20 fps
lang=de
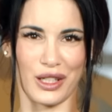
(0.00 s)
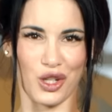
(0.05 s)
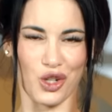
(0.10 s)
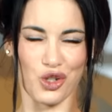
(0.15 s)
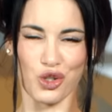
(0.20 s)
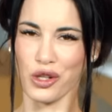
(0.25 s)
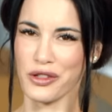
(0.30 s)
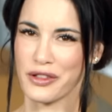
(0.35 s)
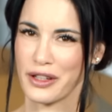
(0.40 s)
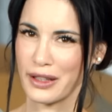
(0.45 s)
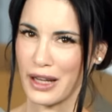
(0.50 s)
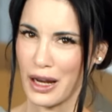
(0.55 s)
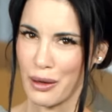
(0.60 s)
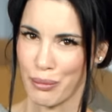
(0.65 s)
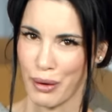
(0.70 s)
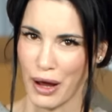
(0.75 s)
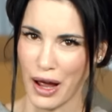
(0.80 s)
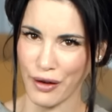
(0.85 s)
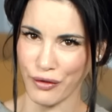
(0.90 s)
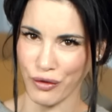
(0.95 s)
Schon seit ein
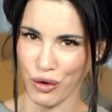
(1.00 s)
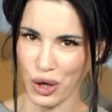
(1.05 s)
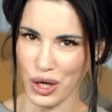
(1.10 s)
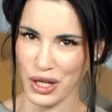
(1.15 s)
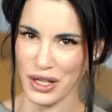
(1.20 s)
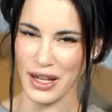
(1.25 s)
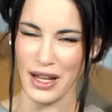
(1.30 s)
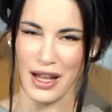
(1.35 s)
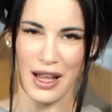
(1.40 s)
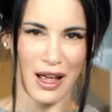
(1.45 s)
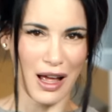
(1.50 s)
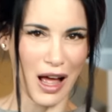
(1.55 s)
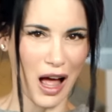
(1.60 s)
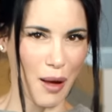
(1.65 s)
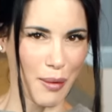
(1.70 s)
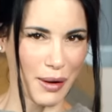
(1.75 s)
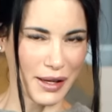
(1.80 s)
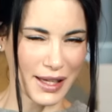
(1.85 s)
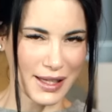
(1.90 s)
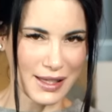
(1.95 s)
paar Wochen,
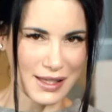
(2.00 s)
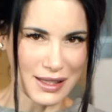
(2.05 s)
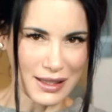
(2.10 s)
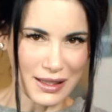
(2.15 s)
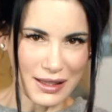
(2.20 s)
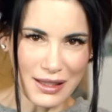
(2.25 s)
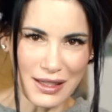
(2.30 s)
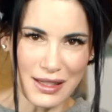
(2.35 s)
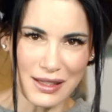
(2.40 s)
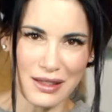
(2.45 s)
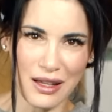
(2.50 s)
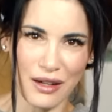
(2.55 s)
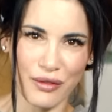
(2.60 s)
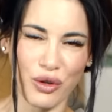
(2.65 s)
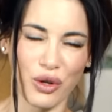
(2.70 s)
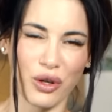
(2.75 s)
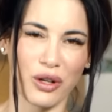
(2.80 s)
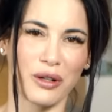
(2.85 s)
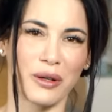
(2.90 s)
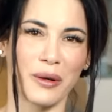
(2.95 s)
aber jetzt in dieser
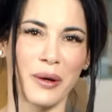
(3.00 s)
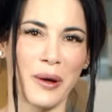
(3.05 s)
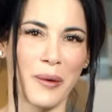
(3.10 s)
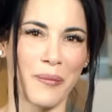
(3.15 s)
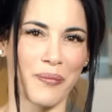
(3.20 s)
Woche